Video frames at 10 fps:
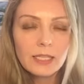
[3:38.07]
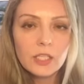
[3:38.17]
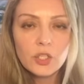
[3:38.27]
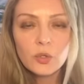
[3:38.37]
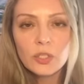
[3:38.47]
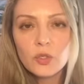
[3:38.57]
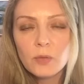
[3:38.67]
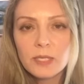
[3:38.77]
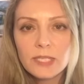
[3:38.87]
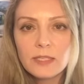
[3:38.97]
На что хочу
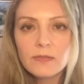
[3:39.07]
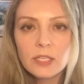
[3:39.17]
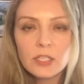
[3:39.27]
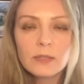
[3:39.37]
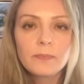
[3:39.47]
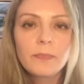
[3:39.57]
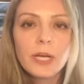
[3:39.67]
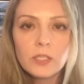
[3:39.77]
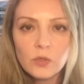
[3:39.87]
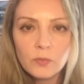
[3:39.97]
обратить ваше
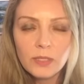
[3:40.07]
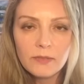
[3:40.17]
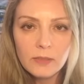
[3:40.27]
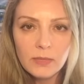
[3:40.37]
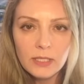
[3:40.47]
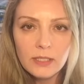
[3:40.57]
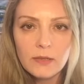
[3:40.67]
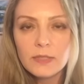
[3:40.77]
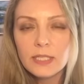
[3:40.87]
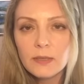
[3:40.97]
особое
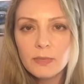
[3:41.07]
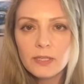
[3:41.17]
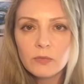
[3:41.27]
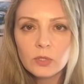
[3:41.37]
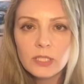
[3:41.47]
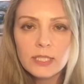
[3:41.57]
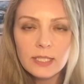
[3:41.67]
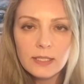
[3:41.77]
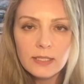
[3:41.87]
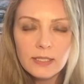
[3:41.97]
внимание. Все переводы
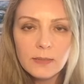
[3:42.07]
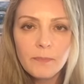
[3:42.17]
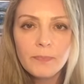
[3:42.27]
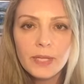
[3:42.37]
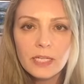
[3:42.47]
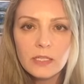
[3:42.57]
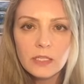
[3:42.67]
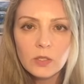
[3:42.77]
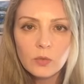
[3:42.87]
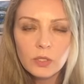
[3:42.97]
делайте на
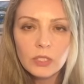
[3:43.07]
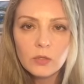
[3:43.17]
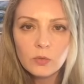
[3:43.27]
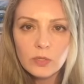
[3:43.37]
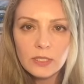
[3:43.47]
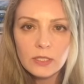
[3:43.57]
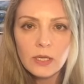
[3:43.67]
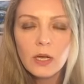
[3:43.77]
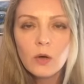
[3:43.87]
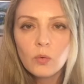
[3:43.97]
территории Турции
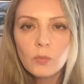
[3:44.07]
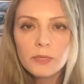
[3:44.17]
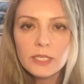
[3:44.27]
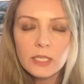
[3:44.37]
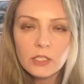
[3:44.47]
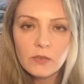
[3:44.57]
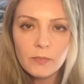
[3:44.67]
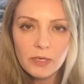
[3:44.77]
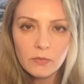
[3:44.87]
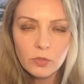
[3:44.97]
у присяжного
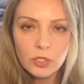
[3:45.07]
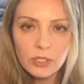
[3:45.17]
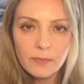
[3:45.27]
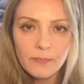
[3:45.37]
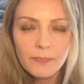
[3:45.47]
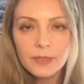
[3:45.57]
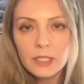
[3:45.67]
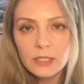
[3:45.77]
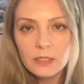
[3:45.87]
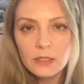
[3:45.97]
переводчика.
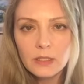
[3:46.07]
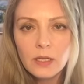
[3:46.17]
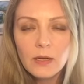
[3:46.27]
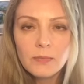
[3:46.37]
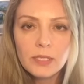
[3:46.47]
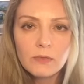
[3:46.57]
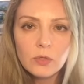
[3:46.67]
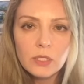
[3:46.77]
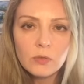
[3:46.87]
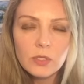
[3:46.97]
Некоторые
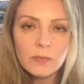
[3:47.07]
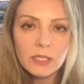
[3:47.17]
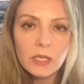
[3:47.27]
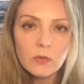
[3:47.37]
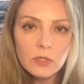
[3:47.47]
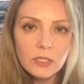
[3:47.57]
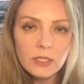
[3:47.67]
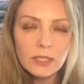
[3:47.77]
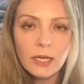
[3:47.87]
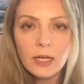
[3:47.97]
переводят у себя на
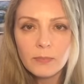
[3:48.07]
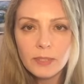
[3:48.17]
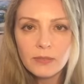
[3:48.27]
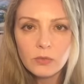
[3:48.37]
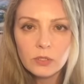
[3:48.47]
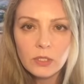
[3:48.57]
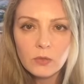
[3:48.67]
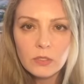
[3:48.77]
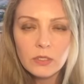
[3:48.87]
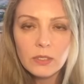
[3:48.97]
родине, так как перевод на
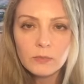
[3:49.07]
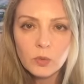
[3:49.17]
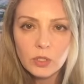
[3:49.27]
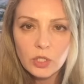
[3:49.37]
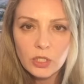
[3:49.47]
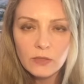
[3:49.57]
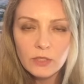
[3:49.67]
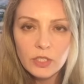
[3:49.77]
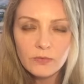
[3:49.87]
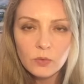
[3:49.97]
родине намного
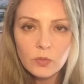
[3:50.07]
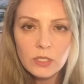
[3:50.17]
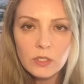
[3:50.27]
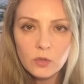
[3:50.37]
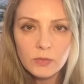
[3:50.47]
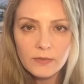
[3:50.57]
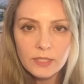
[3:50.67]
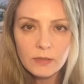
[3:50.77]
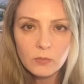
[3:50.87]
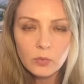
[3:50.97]
дешевле, чем в Турции, особенно в
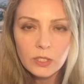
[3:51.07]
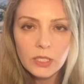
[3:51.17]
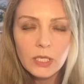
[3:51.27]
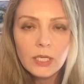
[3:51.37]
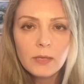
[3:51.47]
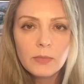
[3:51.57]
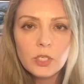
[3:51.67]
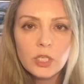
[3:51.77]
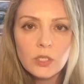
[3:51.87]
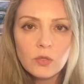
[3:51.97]
Стамбуле.
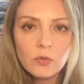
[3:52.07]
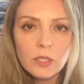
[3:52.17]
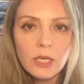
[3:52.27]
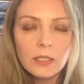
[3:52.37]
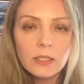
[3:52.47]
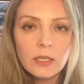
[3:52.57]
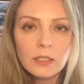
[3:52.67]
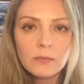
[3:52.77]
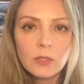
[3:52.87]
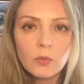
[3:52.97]
Приезжают сюда и
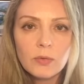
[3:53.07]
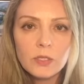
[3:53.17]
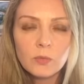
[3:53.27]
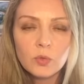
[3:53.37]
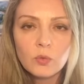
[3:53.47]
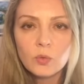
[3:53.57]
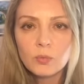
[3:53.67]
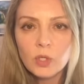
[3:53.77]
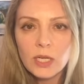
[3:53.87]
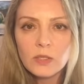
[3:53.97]
каким-то образом
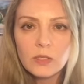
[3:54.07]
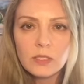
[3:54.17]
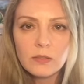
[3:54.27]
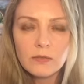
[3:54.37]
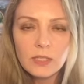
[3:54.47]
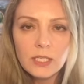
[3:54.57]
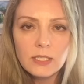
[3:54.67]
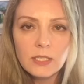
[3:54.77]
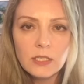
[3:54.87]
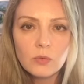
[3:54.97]
умудряются
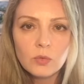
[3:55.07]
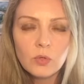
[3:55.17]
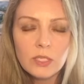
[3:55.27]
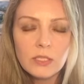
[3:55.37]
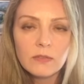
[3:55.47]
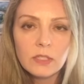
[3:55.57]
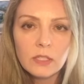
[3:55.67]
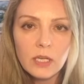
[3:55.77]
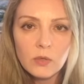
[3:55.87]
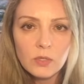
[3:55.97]
заверить это у турецкого
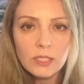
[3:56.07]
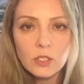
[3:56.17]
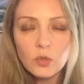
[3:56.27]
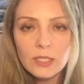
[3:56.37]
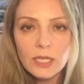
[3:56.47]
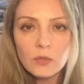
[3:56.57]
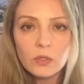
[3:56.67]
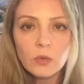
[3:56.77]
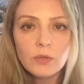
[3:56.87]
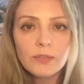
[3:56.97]
нотариуса. Скажу сразу,
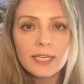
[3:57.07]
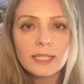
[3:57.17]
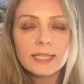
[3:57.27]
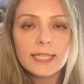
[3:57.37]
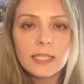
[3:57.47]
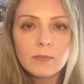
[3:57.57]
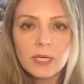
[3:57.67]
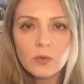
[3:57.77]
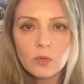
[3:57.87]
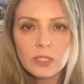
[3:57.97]
такой вариант не
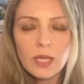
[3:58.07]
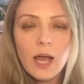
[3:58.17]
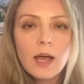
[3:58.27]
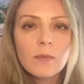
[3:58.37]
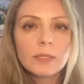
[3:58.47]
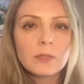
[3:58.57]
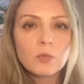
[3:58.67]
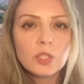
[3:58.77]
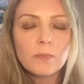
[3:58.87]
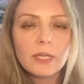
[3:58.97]
проходит,
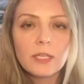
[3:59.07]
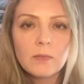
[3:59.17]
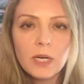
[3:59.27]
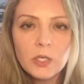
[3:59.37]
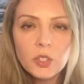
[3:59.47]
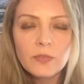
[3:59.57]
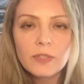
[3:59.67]
потому что принимающий